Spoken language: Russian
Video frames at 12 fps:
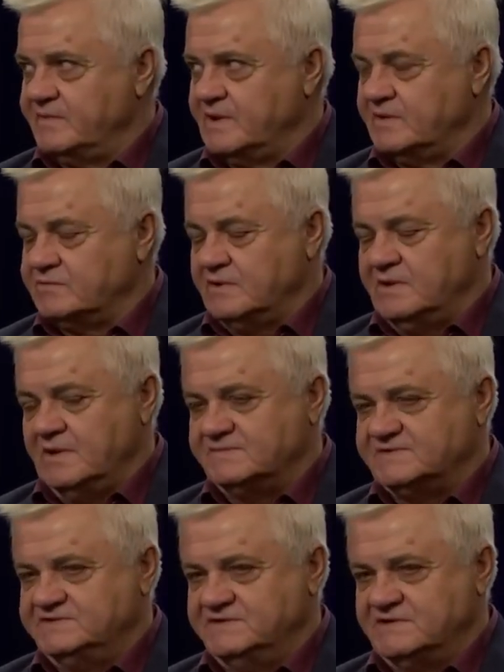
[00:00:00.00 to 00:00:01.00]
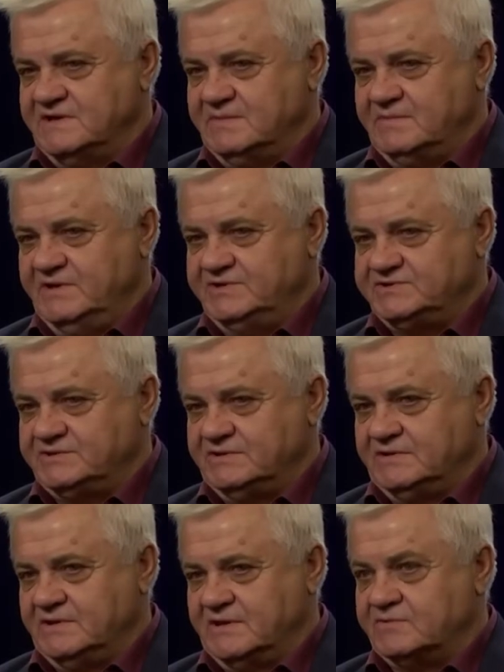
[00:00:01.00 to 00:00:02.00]
который нам значительно ближе
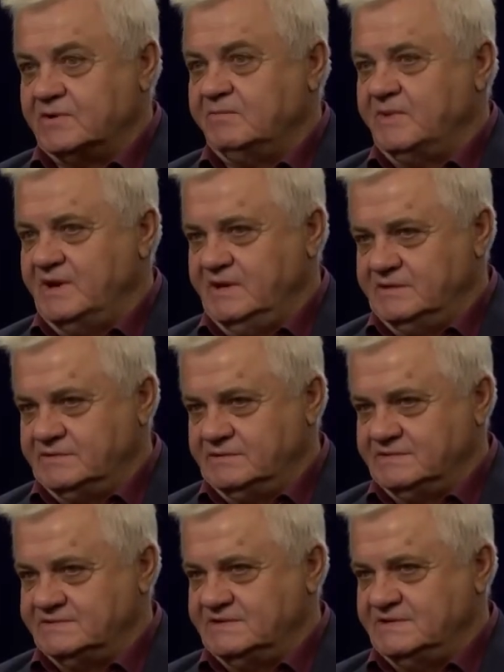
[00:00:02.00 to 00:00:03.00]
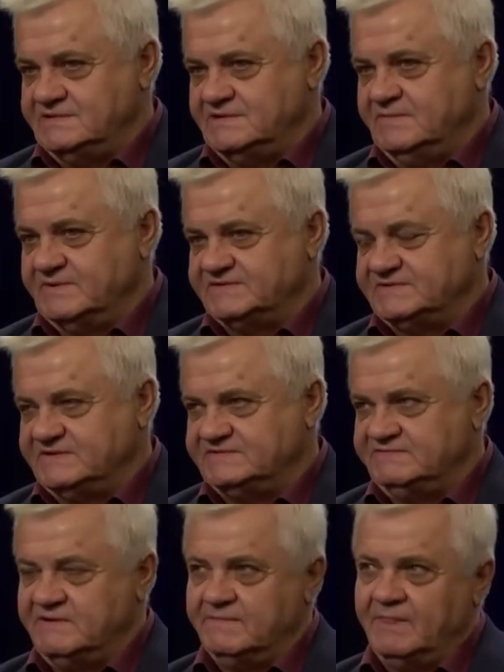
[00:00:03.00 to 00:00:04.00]
и который болит здесь
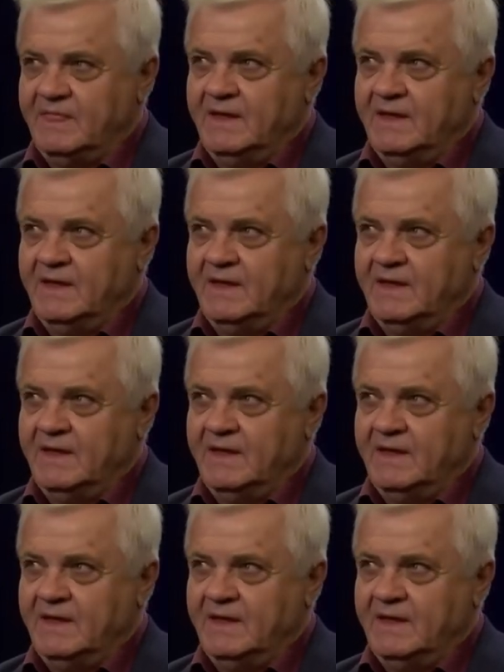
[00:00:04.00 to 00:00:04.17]
непосредственно,